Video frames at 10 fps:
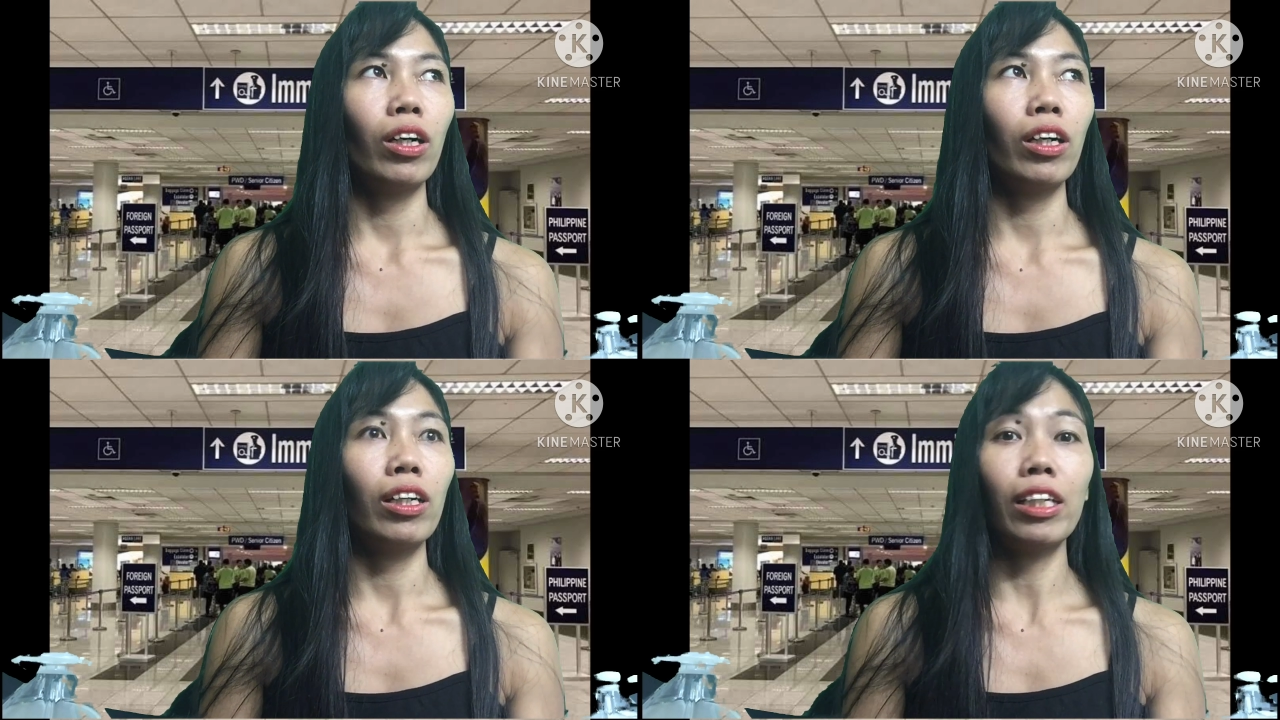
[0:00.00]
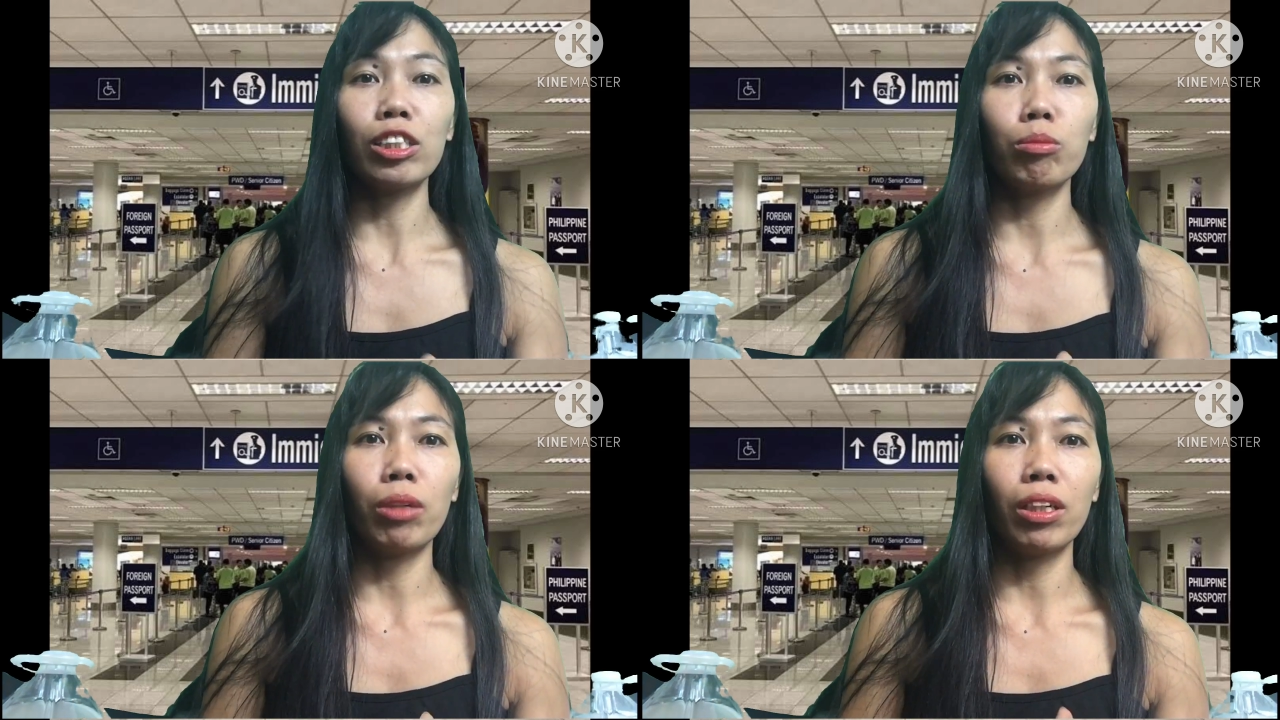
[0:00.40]
uh,
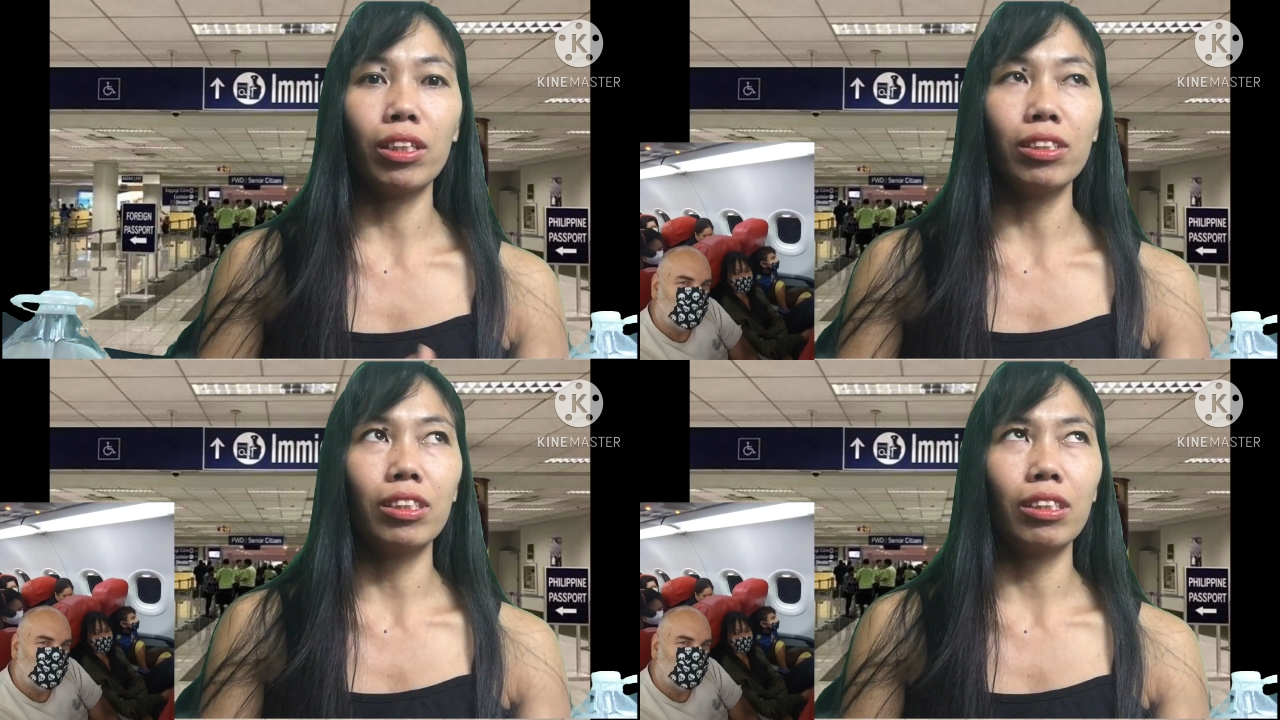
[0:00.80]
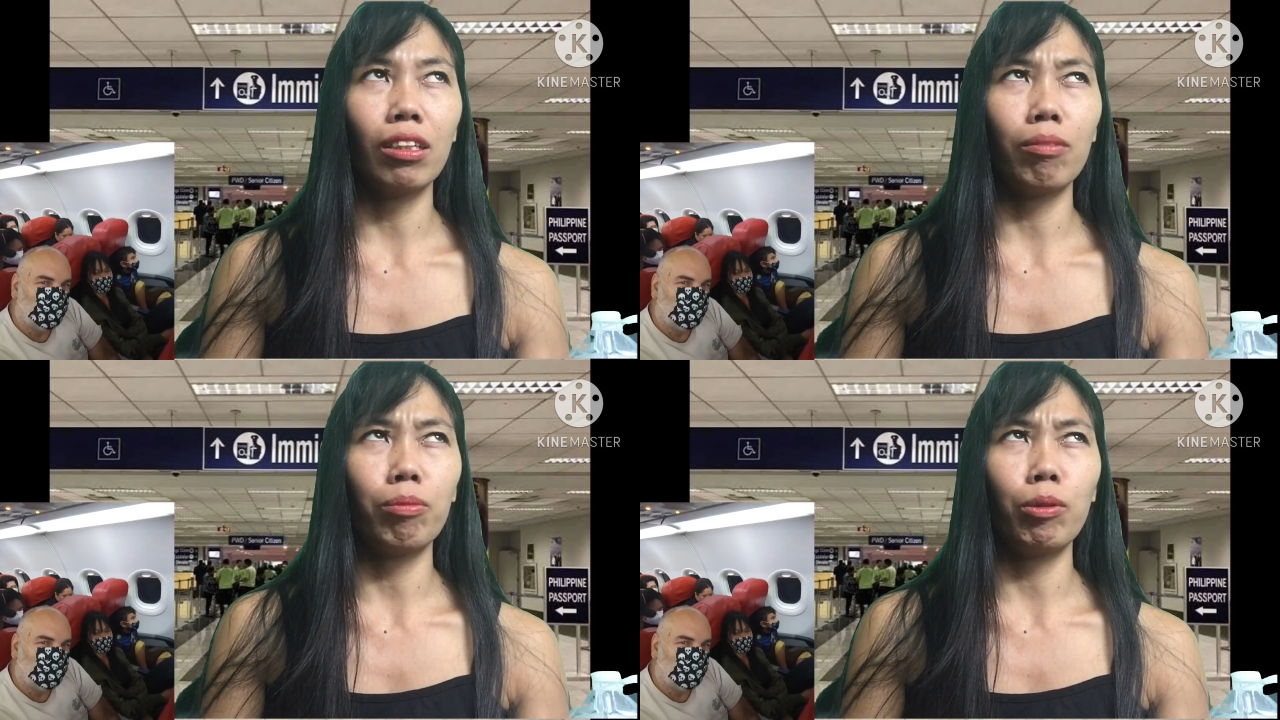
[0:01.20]
last month,
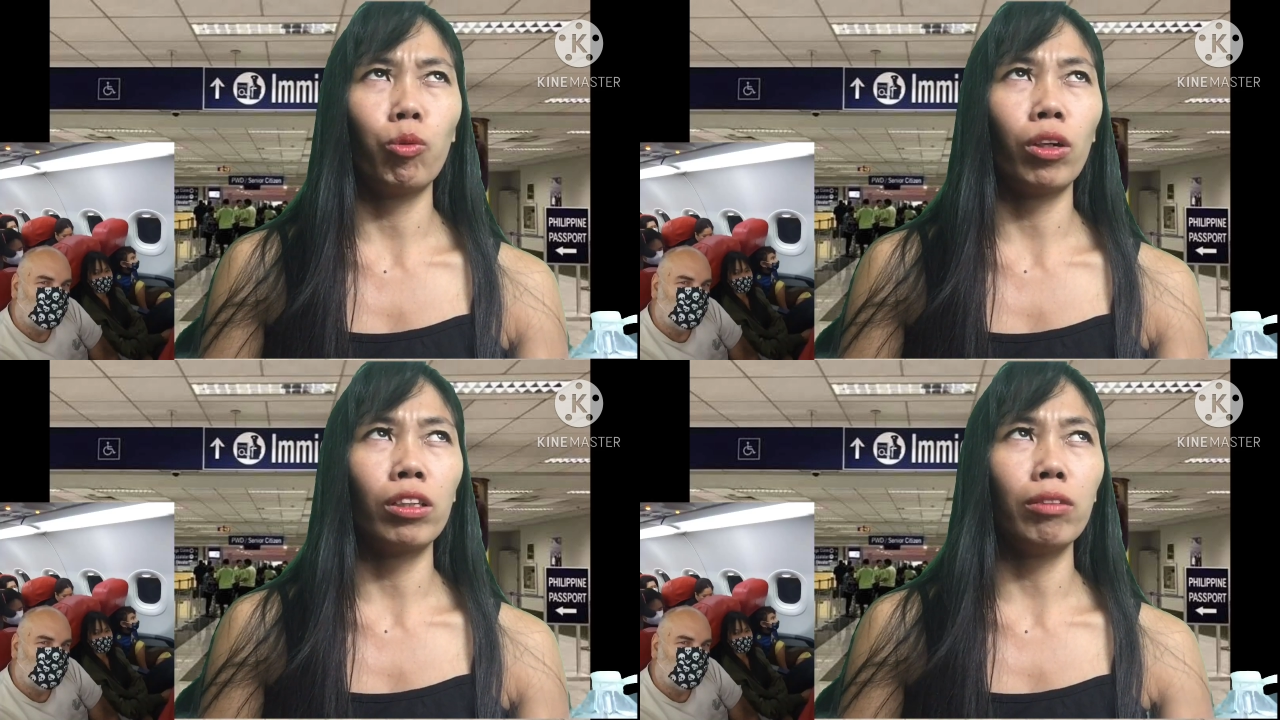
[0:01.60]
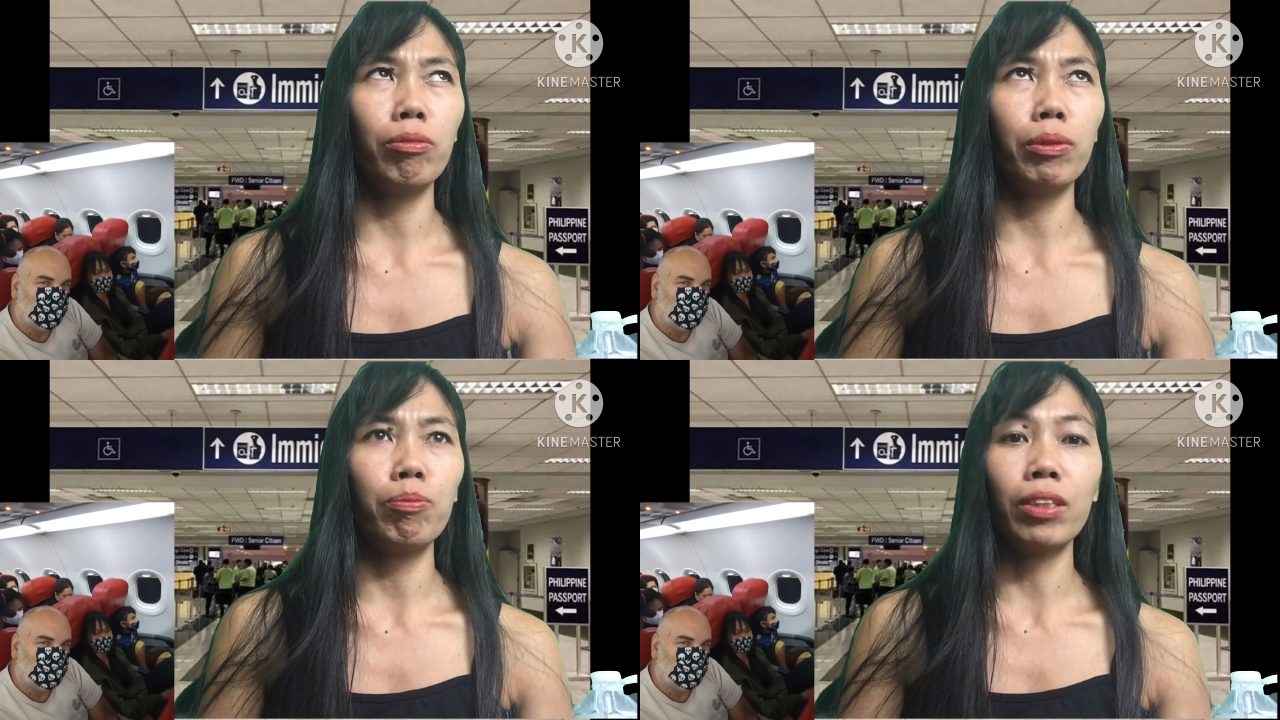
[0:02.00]
uh, February
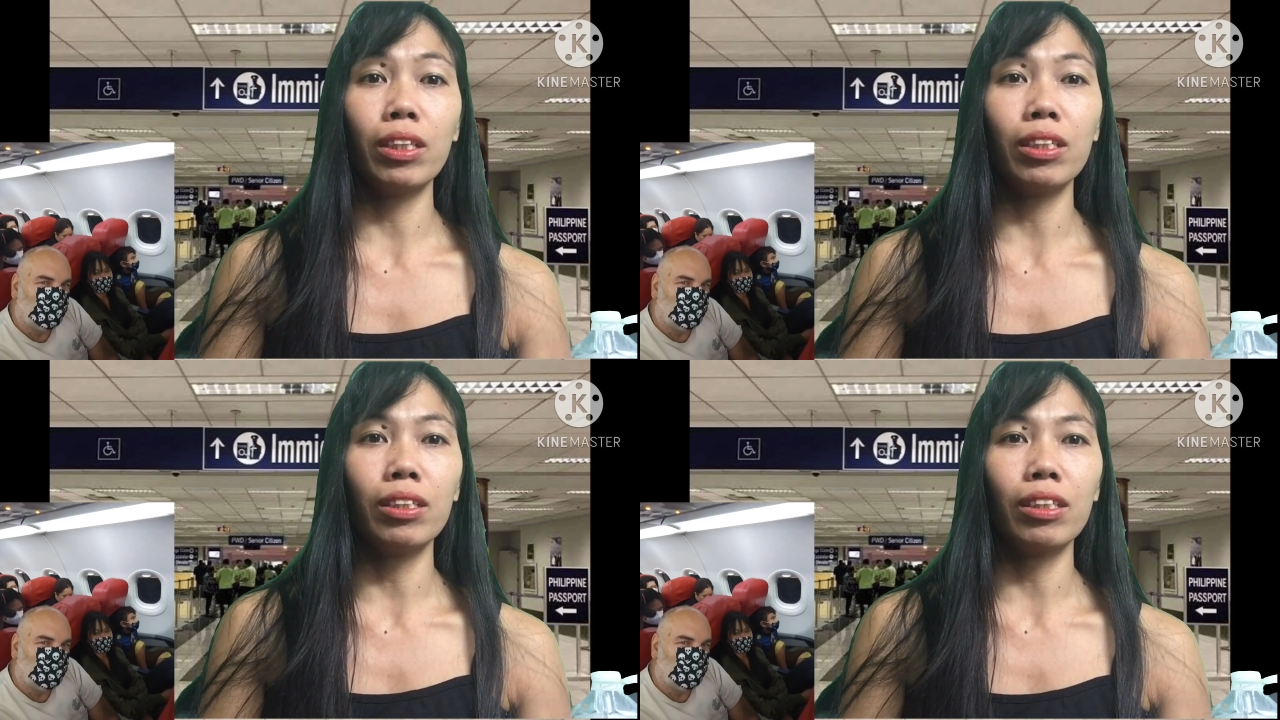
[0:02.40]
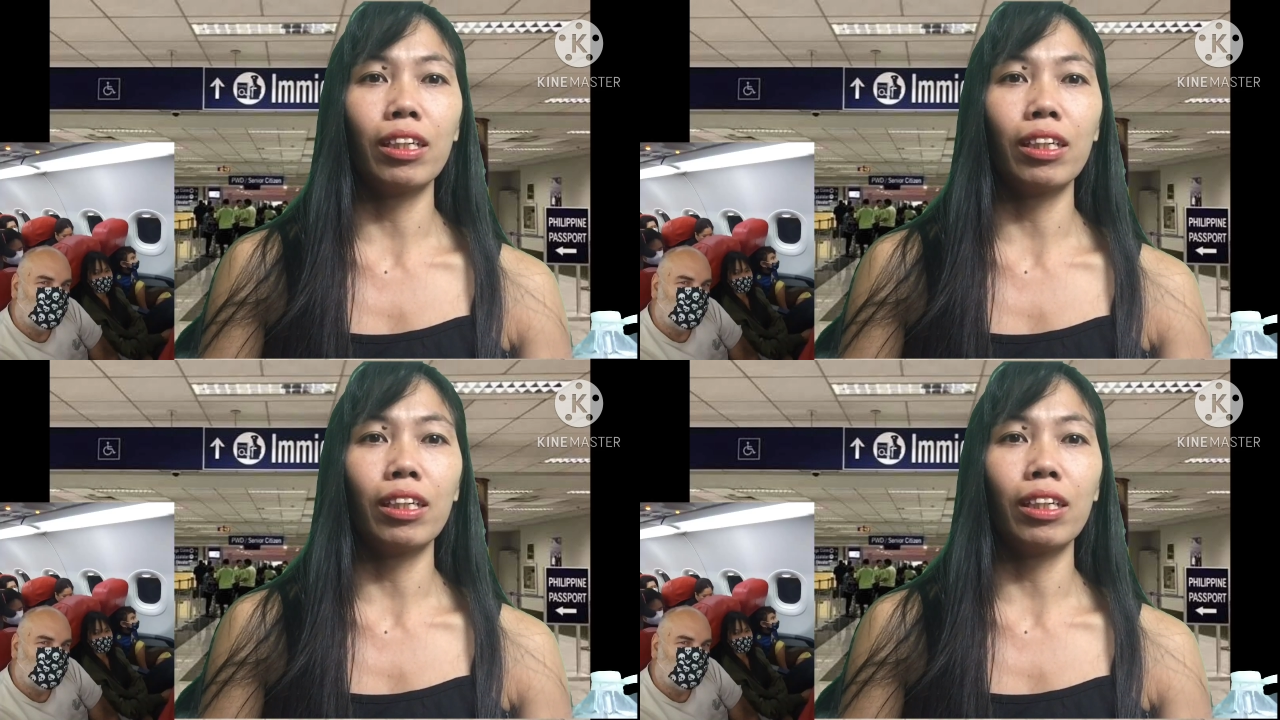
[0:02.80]
15,